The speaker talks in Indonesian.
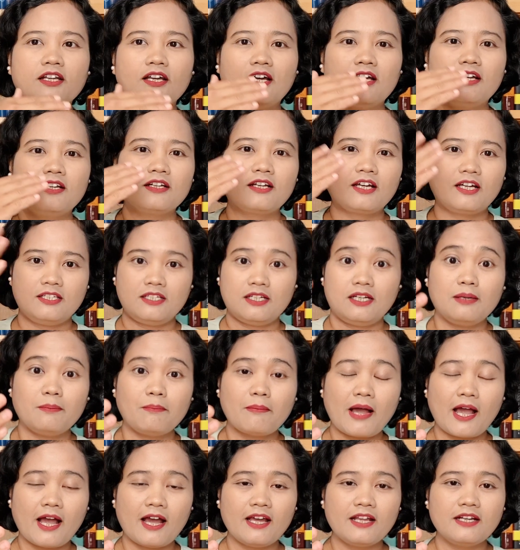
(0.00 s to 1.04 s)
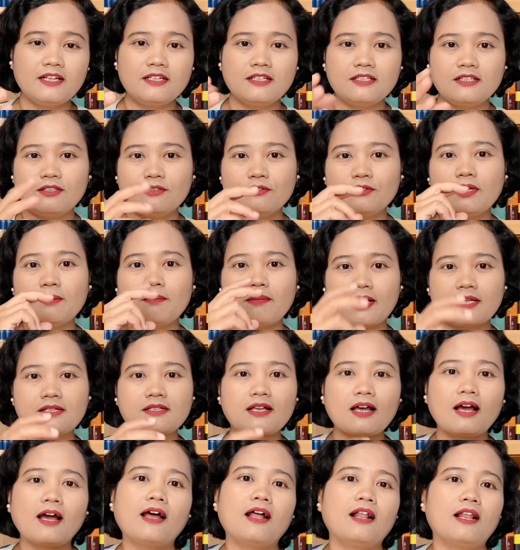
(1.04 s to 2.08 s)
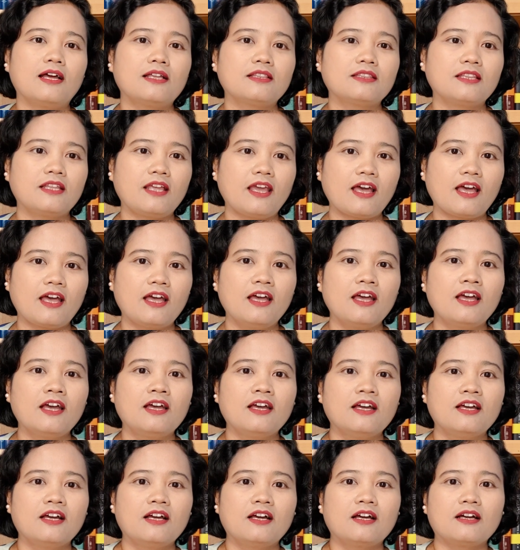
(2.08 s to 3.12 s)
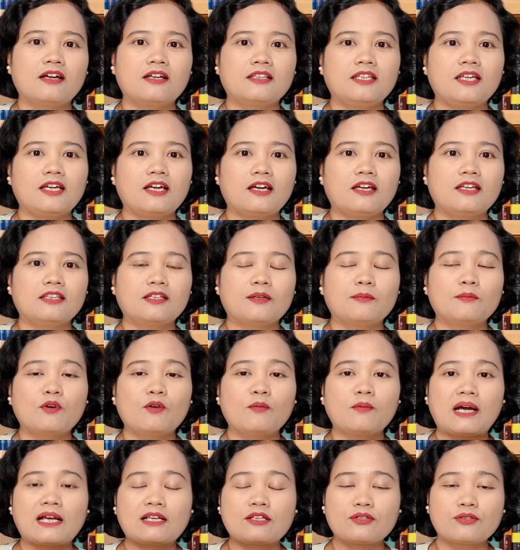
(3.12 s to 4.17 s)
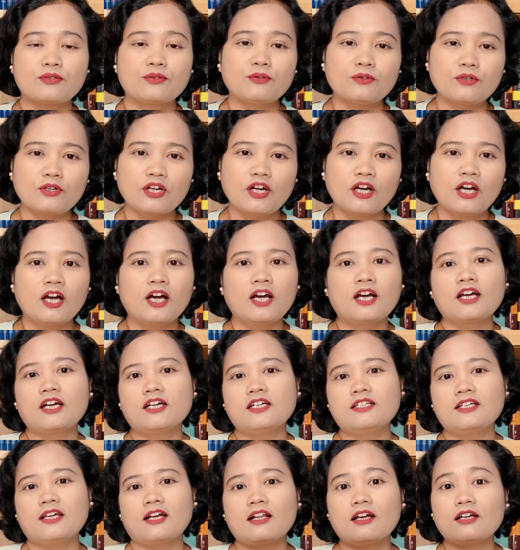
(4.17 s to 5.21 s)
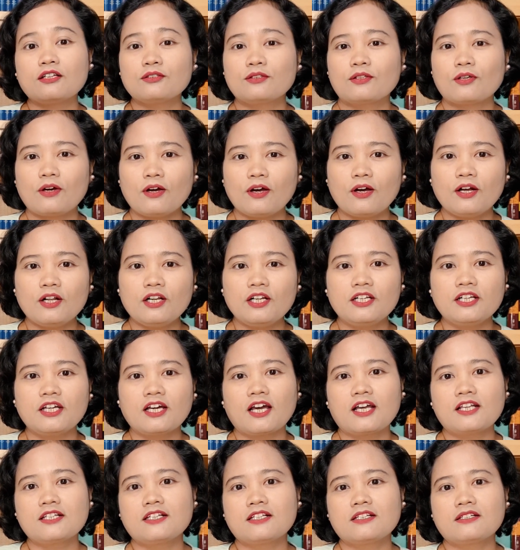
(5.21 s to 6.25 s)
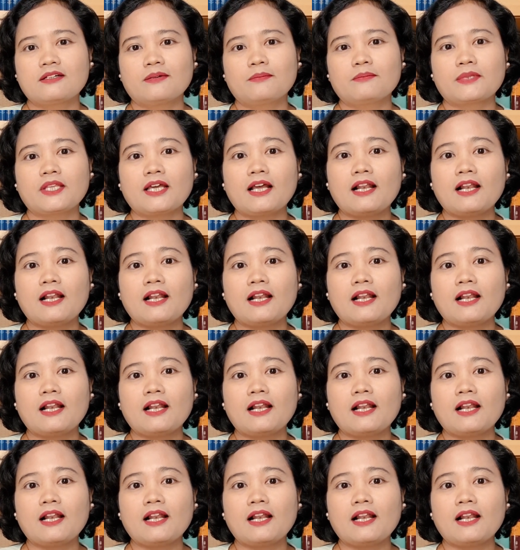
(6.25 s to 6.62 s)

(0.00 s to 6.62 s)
dan kaca depan di situ dipasang alatnya. Ketika kita mau masuk ke jalan tol dengan sistem